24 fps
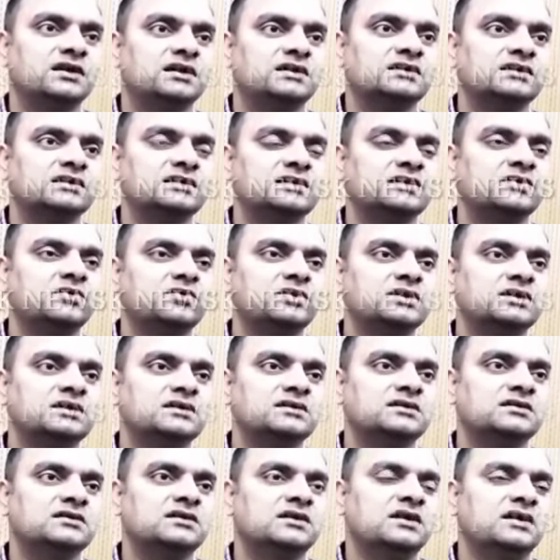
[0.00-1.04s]
यदि कोई
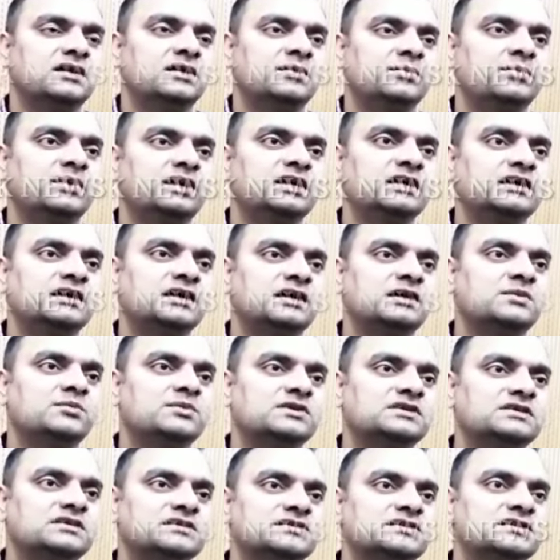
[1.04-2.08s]
मेडिकल
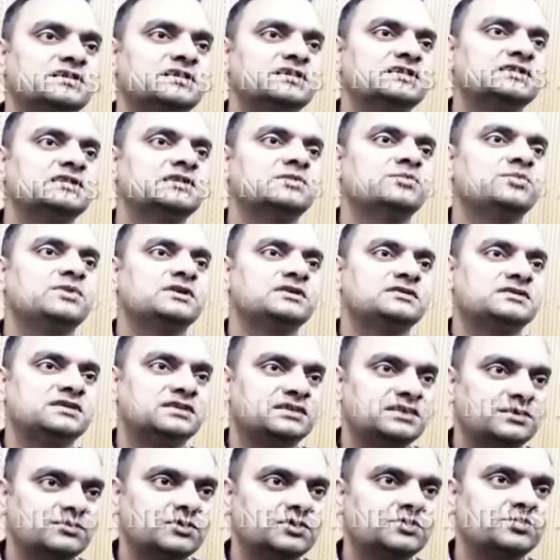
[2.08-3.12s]
इमरजेंसी किसी
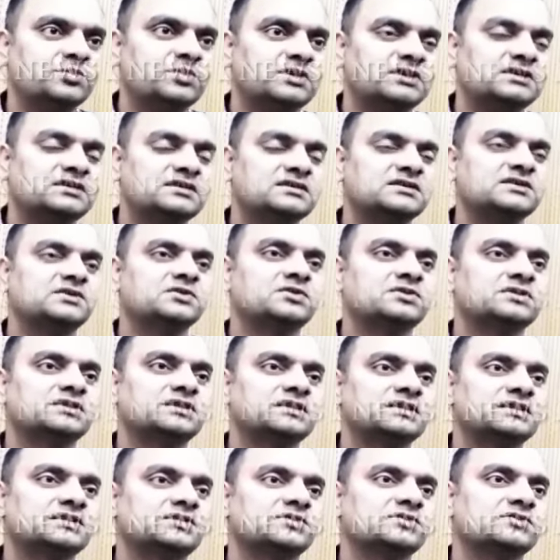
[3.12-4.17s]
परिस्थिति में उत्पन्न यदि होती
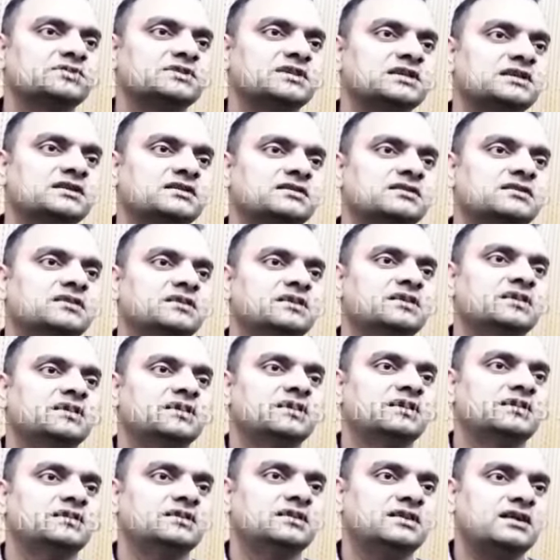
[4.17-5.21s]
है तो उसके
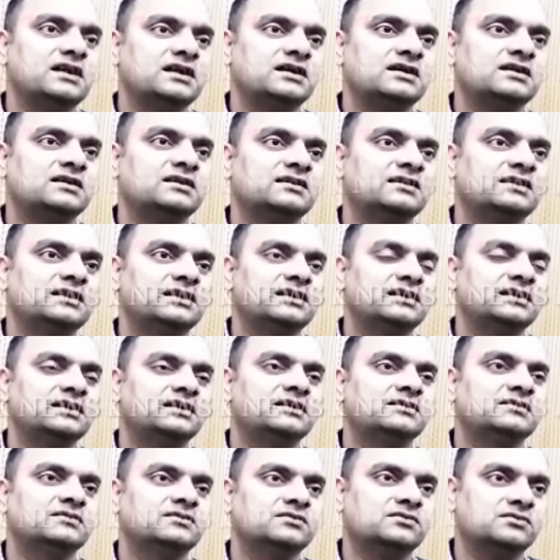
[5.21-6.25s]
निराकरण के लिए
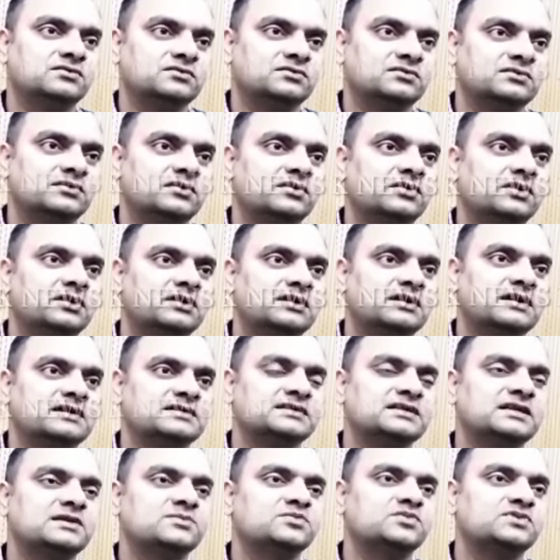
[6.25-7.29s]
और एस
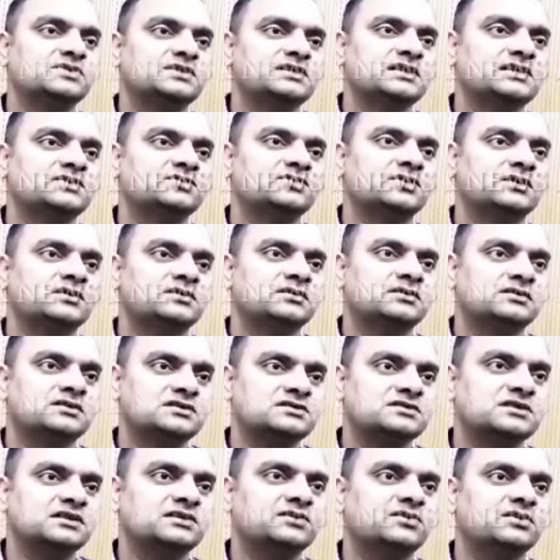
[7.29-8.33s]
और
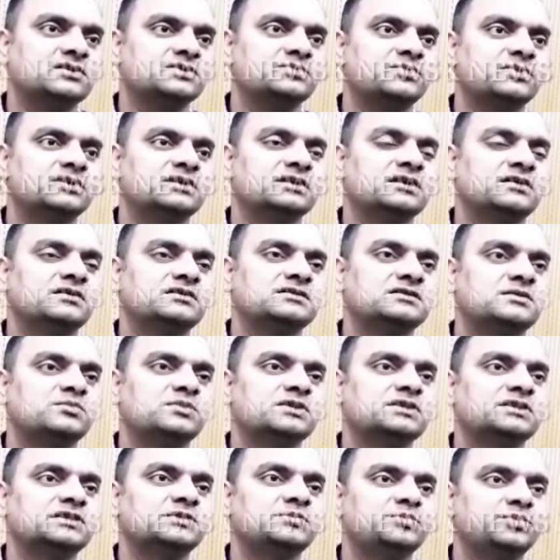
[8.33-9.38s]
डिस्ट्रिक्ट हॉस्पिटल और
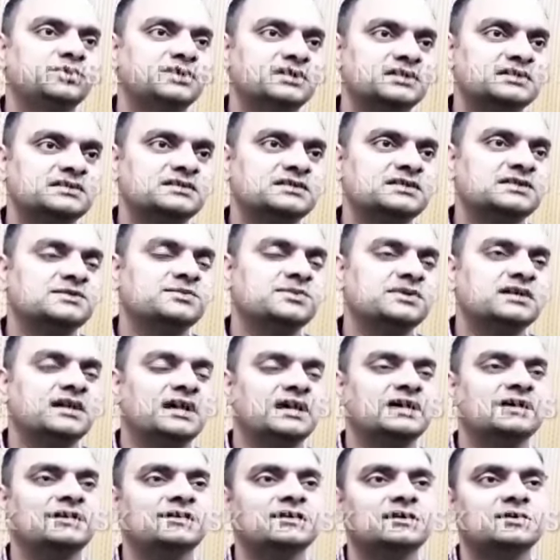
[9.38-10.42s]
संबंधित पी भी
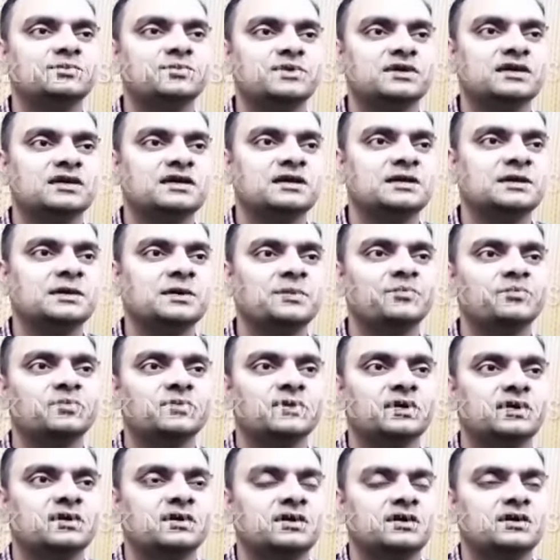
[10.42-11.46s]
हाई अलर्ट पर
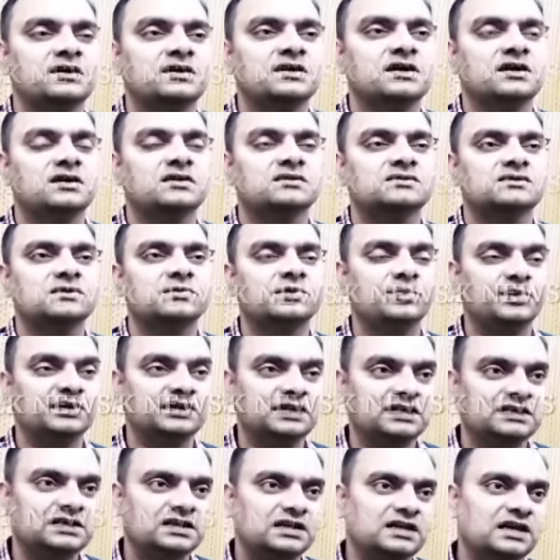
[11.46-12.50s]
रहेंगे सभी
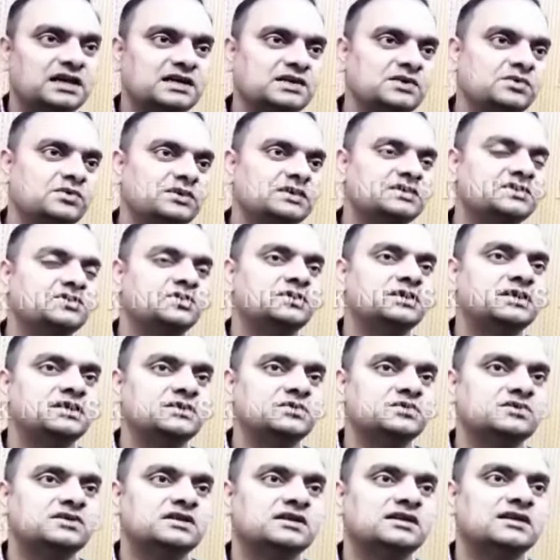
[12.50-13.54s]
पदाधिकारियों की छुट्टी
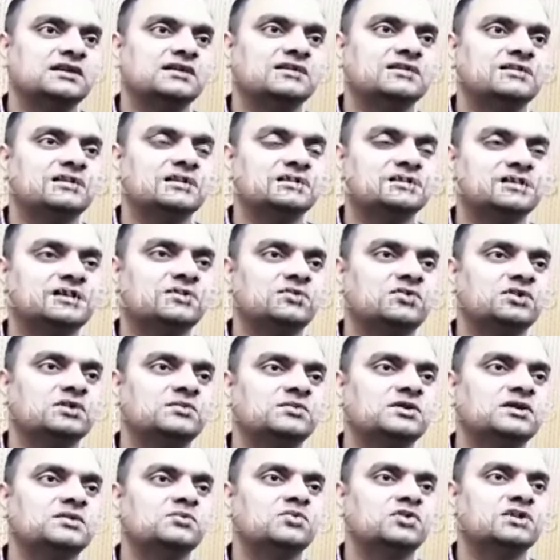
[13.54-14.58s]
उस दिन के लिए रद्द है कोई
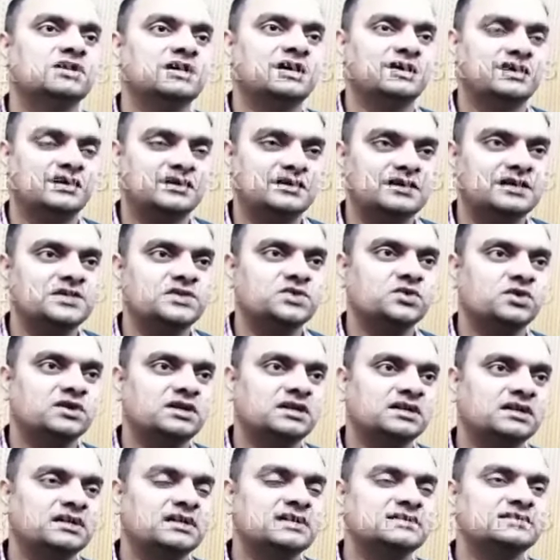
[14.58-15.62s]
भी मुख्यालय नहीं
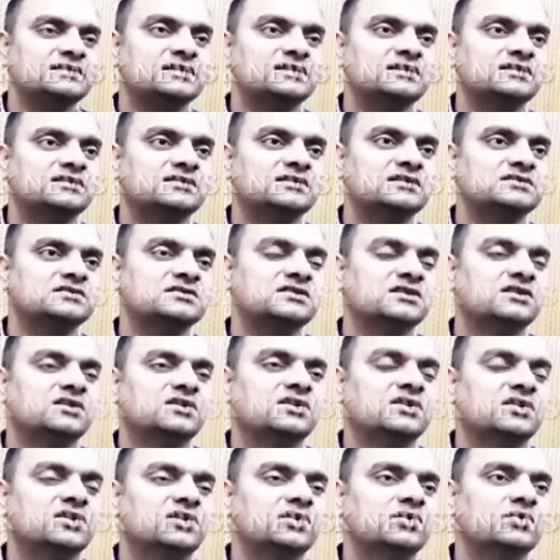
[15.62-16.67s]
छोड़ेंगे ऐसा निर्देश
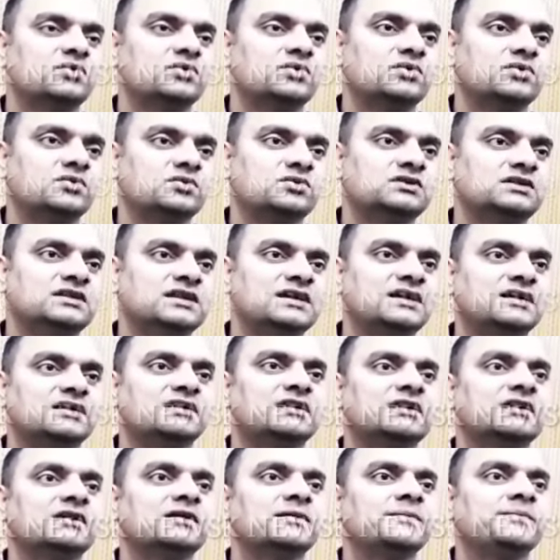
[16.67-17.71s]
उन लोगों को दिया
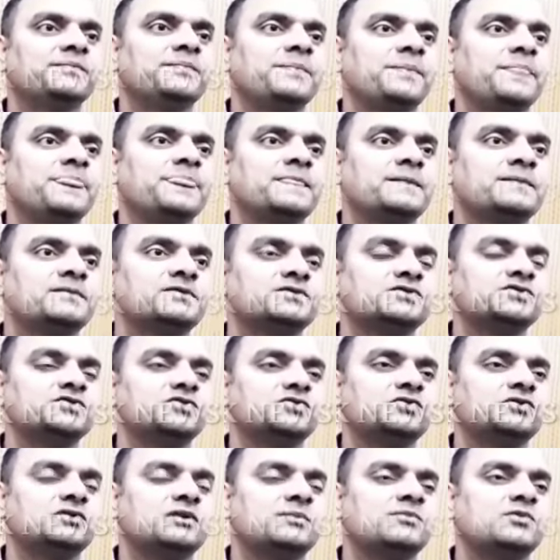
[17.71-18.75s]
गया है
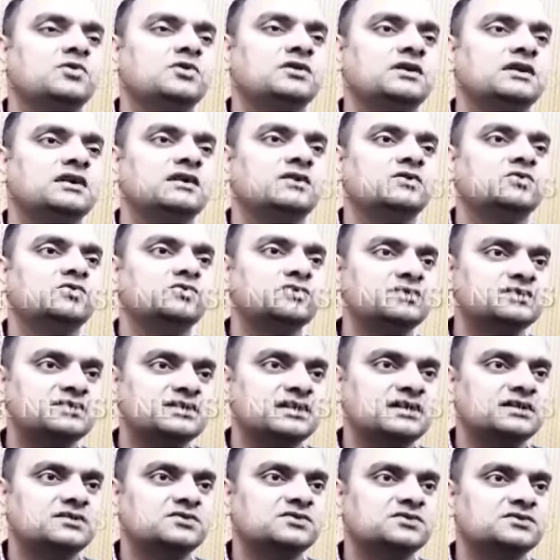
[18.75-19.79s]
जो हम लोग का रूट्स
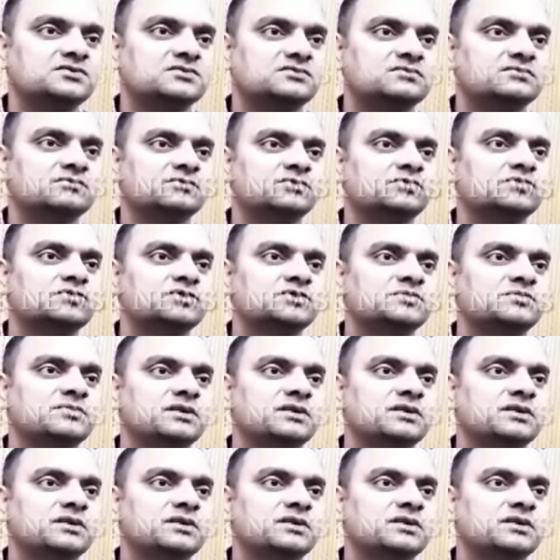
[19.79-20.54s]
है उस रूट्स में